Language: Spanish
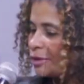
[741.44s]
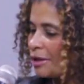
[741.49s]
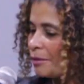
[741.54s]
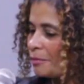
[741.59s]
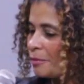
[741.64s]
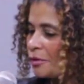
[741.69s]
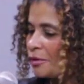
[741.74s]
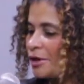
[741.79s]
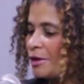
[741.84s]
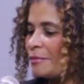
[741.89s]
de la
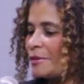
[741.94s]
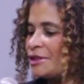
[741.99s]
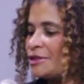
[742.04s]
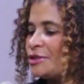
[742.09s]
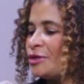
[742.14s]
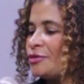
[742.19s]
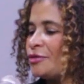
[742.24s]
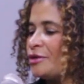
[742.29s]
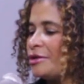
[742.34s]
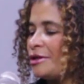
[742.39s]

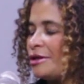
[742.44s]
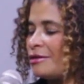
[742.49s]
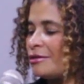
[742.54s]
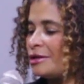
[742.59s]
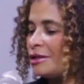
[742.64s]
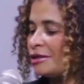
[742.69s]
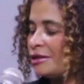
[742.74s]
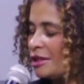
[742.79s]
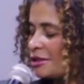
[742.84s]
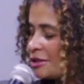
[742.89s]
programación. Ah,
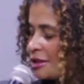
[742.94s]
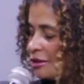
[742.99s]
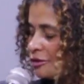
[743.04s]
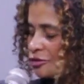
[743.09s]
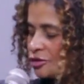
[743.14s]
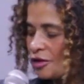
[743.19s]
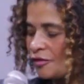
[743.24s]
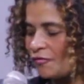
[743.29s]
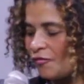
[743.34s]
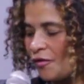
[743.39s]
Ahorita ya
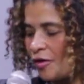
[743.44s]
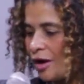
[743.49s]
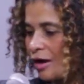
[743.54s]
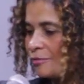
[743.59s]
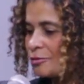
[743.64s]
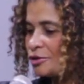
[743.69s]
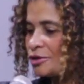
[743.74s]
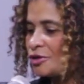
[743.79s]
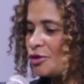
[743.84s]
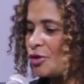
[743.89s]
nos
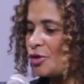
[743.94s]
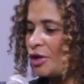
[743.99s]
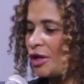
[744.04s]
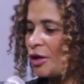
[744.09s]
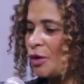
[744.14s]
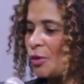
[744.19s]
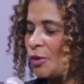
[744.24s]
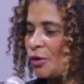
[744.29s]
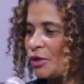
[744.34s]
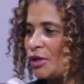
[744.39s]
enfocamos en los
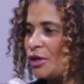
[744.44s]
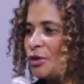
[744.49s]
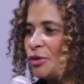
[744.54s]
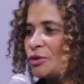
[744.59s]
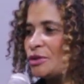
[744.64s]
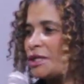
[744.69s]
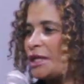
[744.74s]
recorridos. No hay